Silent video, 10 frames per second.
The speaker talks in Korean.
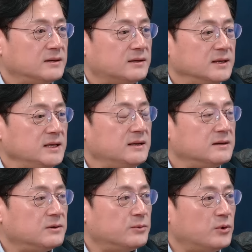어,
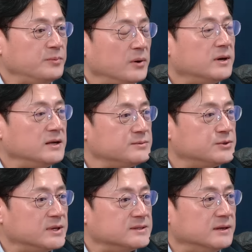일하는 걸 보고 평가를
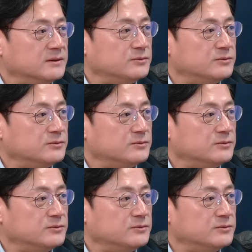했으면 좋겠어요.